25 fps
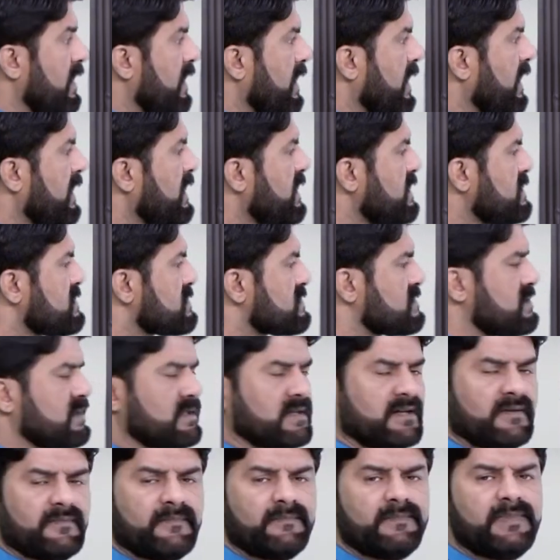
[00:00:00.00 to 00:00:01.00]
It is
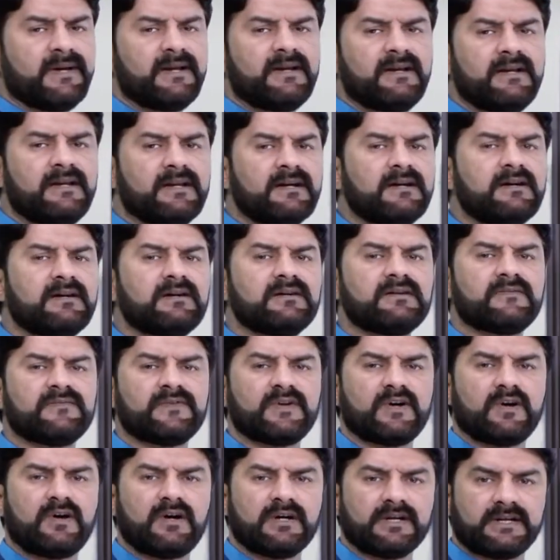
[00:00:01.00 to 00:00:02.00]
the
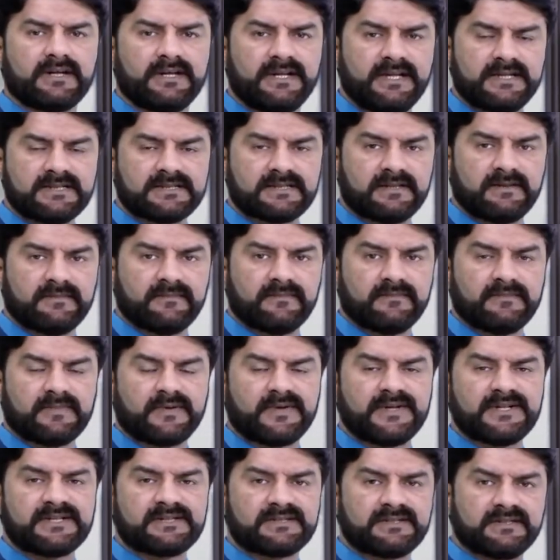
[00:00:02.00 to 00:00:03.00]
beloved organism,
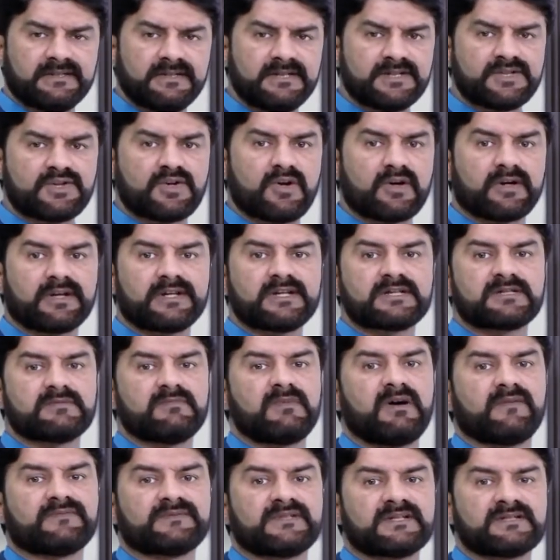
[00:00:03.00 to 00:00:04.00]
research
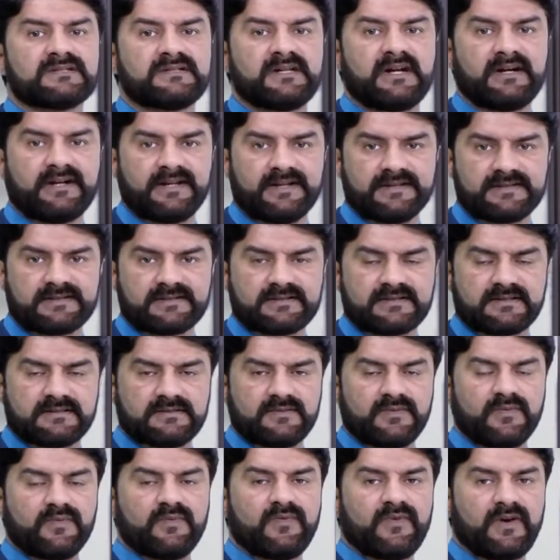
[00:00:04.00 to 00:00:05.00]
organism of the genetics.
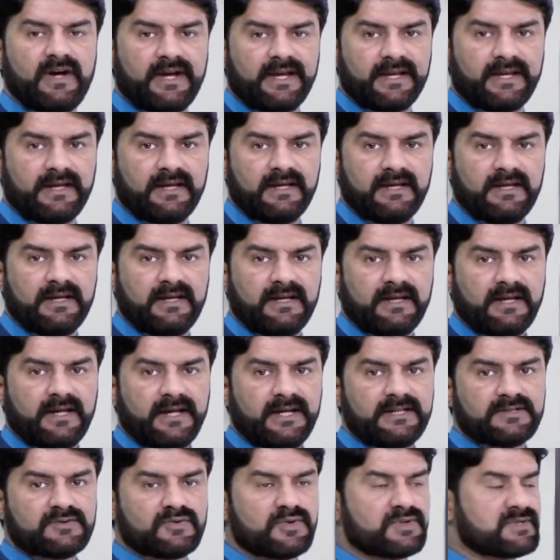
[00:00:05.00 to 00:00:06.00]
Why?
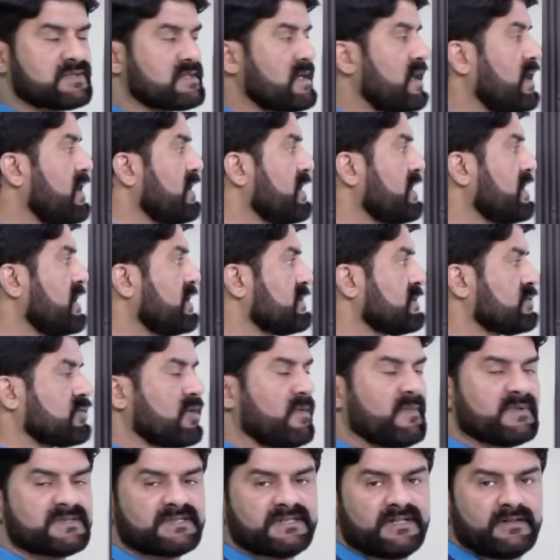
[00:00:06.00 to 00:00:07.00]
इसको स्टार्ट किया था
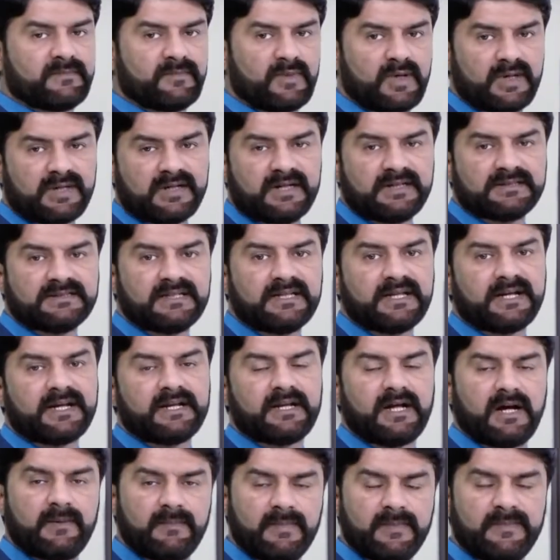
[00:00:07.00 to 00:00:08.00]
थॉमस एंड मॉर्गन ने
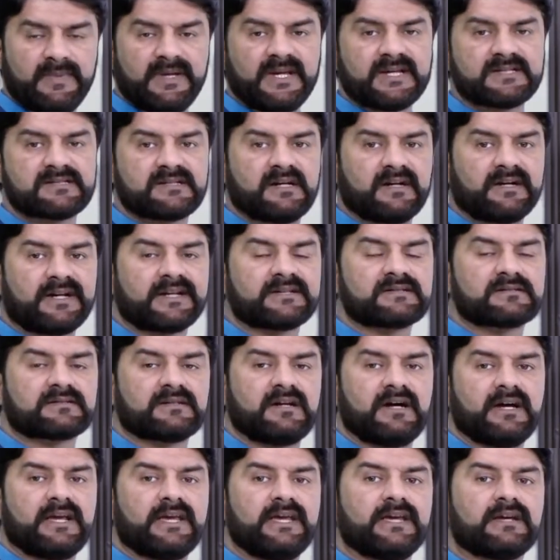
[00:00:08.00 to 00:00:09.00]
लेकिन अब भी जेनेटिक्स
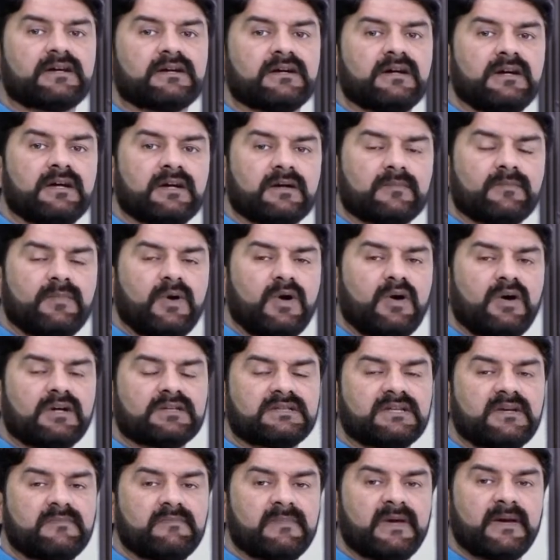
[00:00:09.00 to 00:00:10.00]
का एक
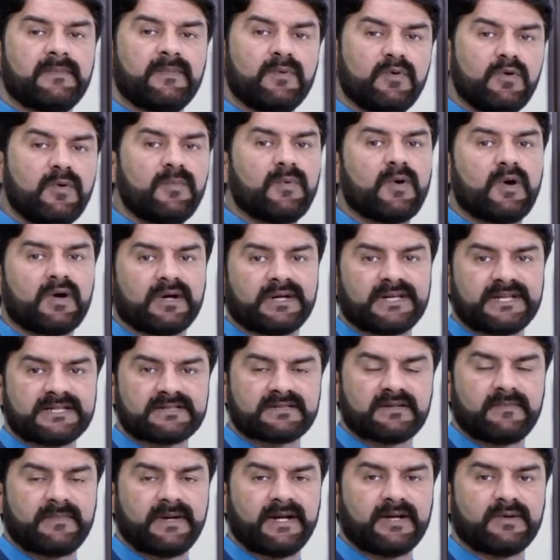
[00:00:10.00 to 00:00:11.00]
बहुत ही महबूब
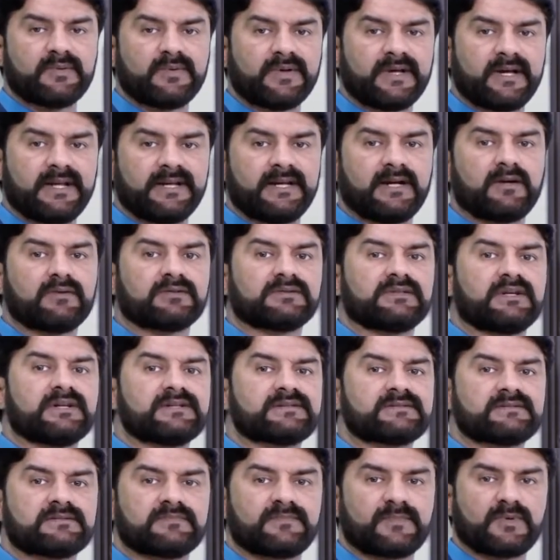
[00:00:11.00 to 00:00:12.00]
ऑर्गेनिज्म है टू कैरी आउट द
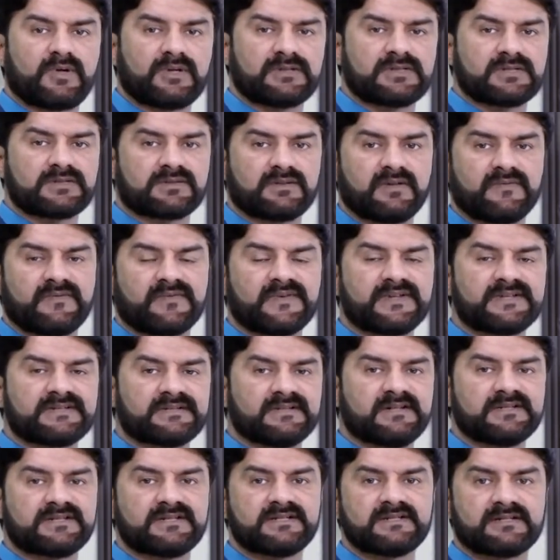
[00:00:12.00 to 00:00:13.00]
प्रोसेस ऑफ
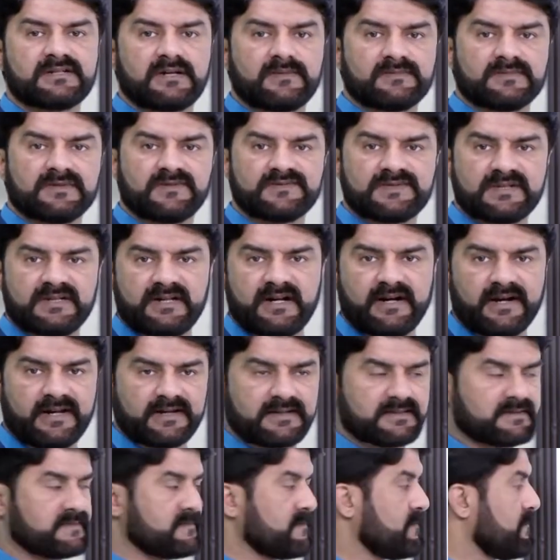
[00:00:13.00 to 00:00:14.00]
रिसर्च इन टर्म्स ऑफ
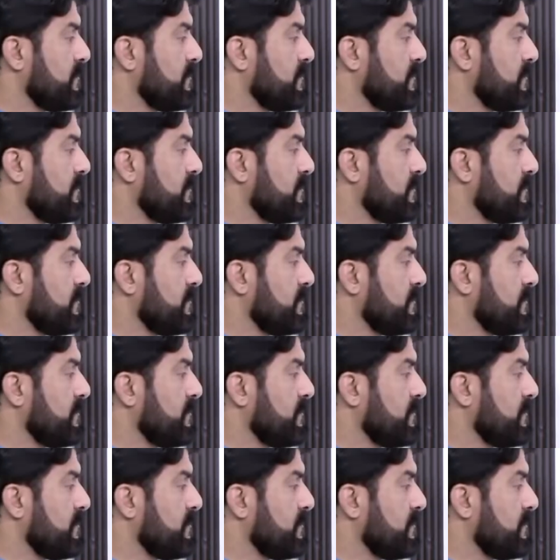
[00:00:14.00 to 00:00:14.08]
जेनेटिक्स